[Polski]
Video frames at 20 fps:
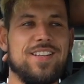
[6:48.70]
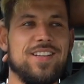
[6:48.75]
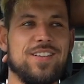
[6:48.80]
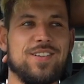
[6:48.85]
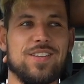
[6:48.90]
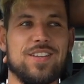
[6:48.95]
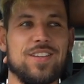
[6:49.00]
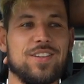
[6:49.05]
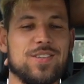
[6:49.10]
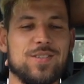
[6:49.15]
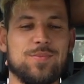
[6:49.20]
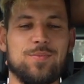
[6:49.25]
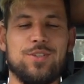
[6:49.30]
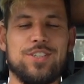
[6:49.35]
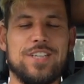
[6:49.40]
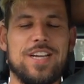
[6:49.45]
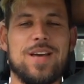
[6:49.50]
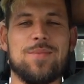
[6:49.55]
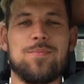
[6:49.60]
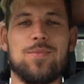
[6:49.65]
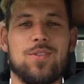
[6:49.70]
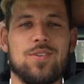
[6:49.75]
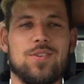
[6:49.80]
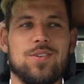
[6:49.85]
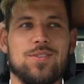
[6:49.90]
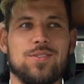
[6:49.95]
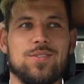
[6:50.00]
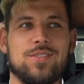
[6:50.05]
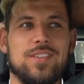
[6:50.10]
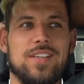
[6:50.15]
Tylko no to spojrzałem i to
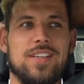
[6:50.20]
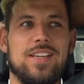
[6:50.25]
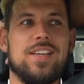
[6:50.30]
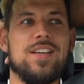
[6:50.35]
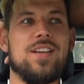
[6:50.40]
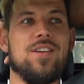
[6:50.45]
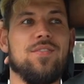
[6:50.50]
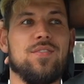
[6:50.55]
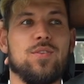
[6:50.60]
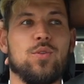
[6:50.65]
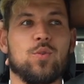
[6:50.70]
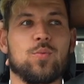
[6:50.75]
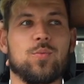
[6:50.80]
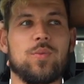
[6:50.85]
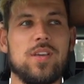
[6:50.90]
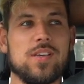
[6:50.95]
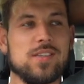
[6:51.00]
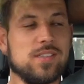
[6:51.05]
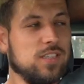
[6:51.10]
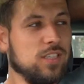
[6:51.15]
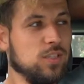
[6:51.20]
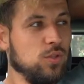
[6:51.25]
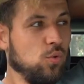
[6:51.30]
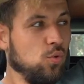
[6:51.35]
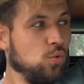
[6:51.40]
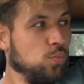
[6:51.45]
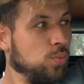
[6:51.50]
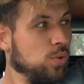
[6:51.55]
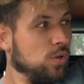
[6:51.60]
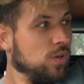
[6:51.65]
według mnie jest
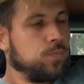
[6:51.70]
trup.